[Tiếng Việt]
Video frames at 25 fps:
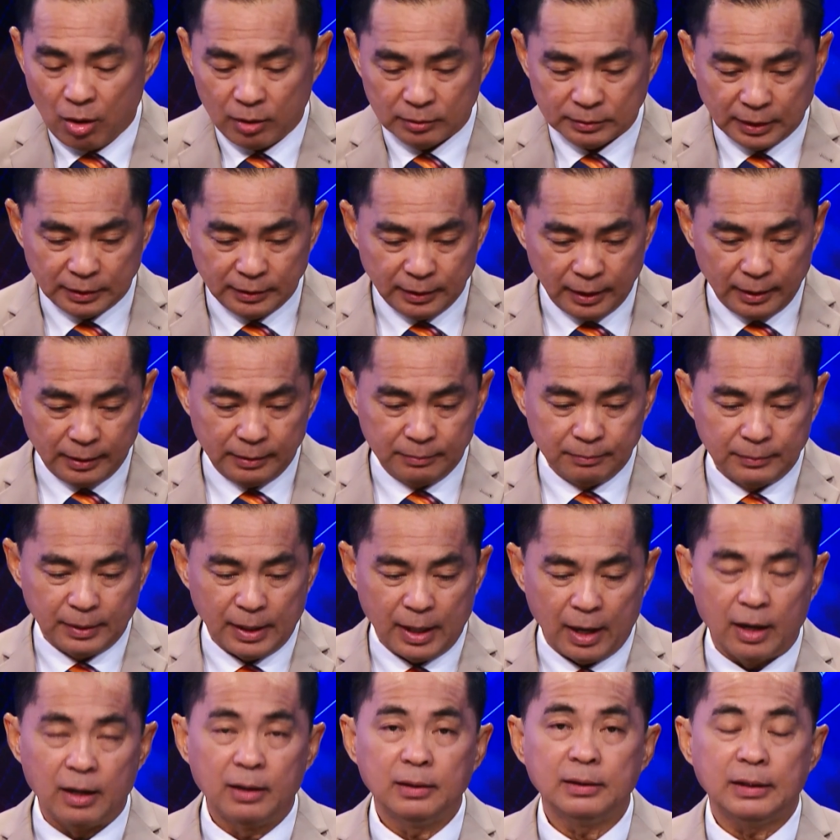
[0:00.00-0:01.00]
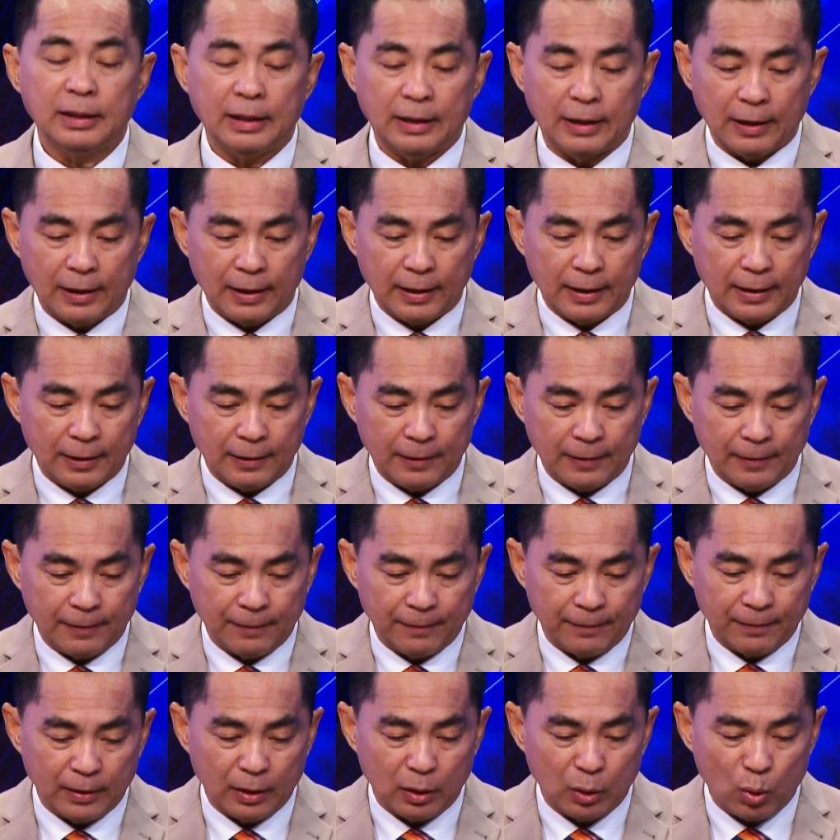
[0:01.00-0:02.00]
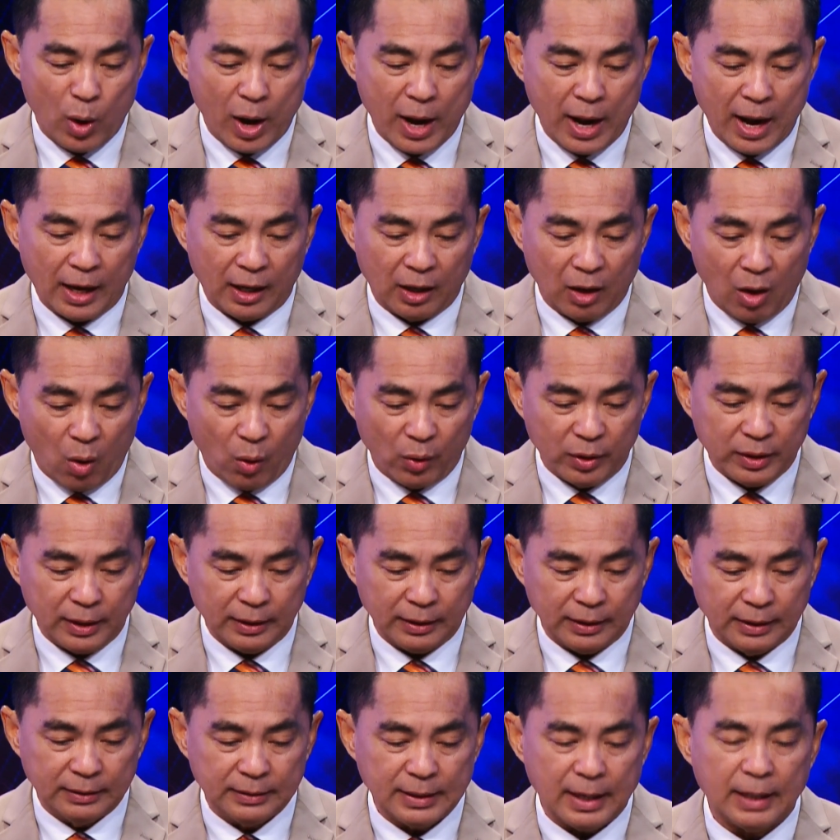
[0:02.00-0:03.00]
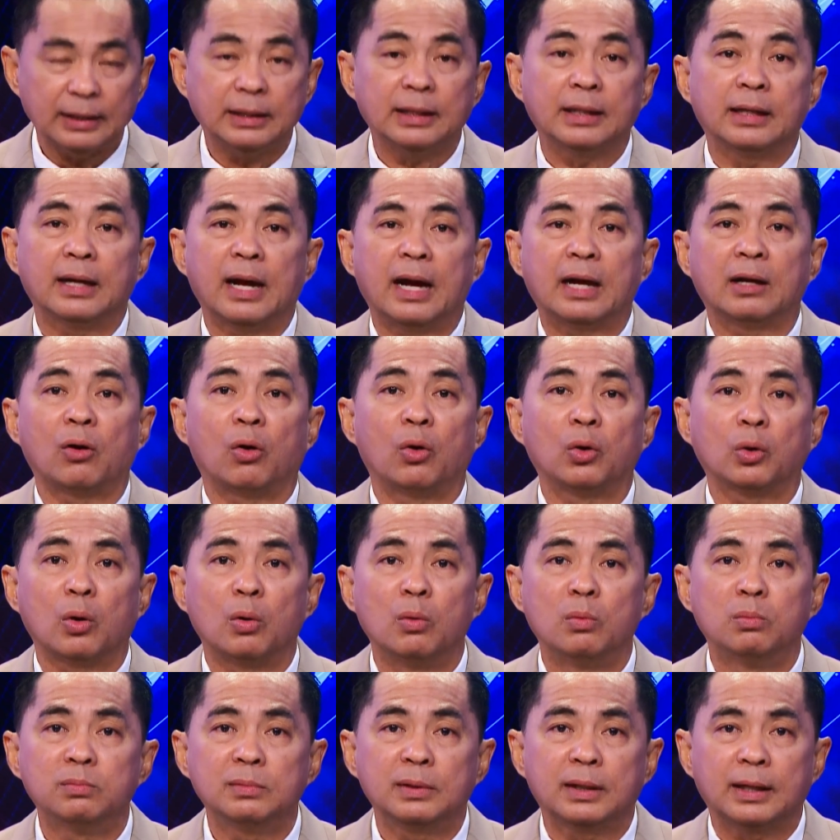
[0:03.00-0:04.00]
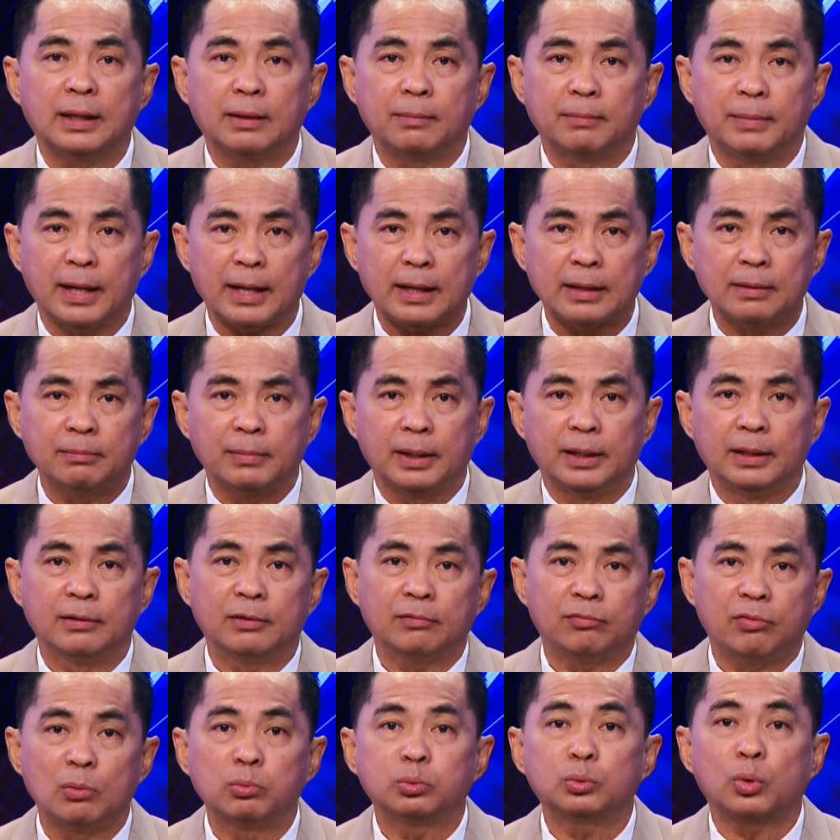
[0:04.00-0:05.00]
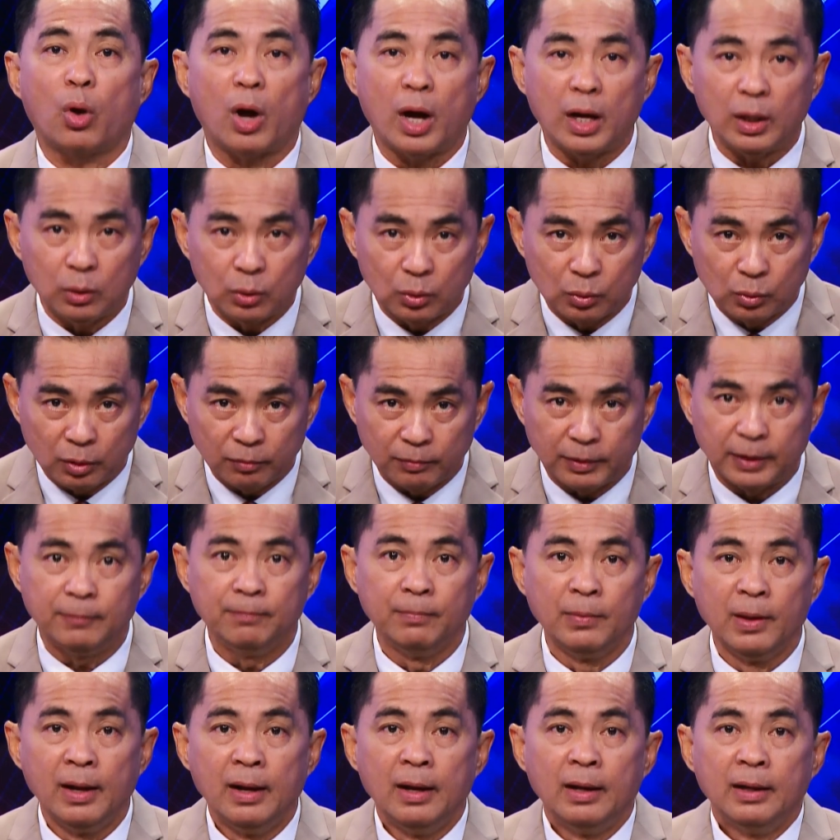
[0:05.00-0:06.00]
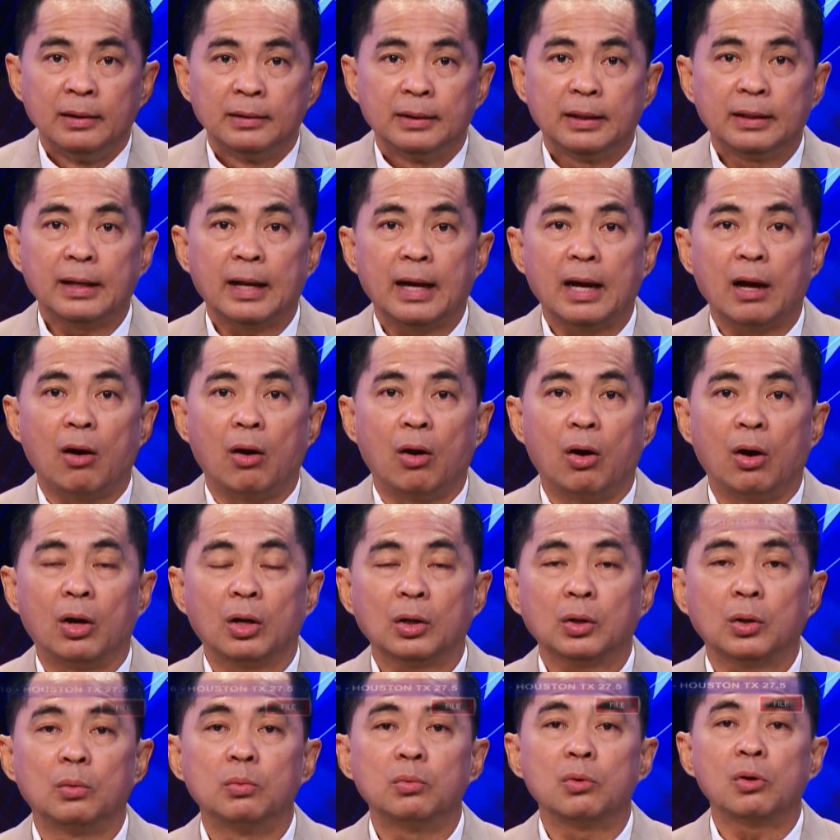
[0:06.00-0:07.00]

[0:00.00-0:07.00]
còn tình hình ở ờ, ngoài Hà Nội hiện nay thì Hà Nội cũng là đang bị phong tỏa luôn quý vị tức là họ